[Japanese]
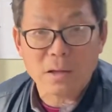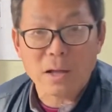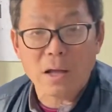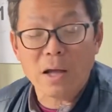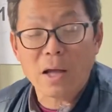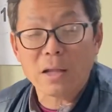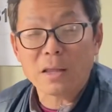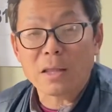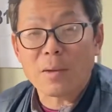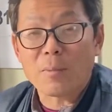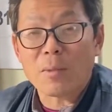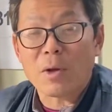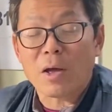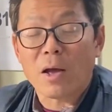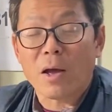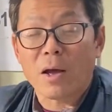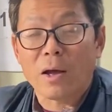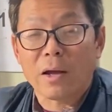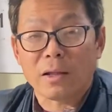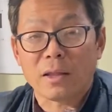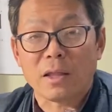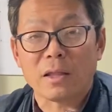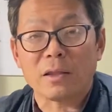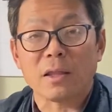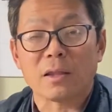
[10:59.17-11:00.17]
頭
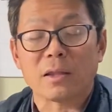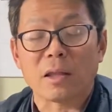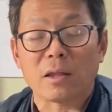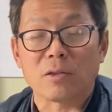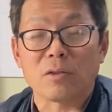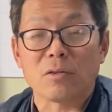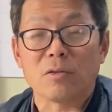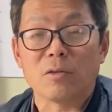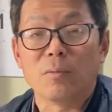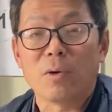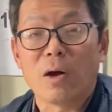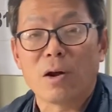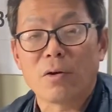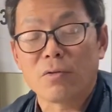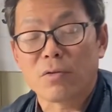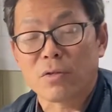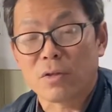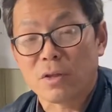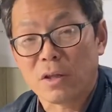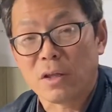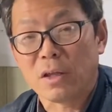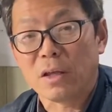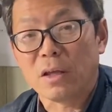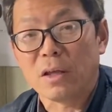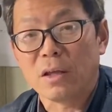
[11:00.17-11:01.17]
が出てたっていうのもある
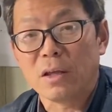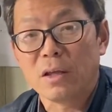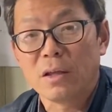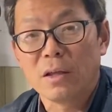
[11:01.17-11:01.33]
し、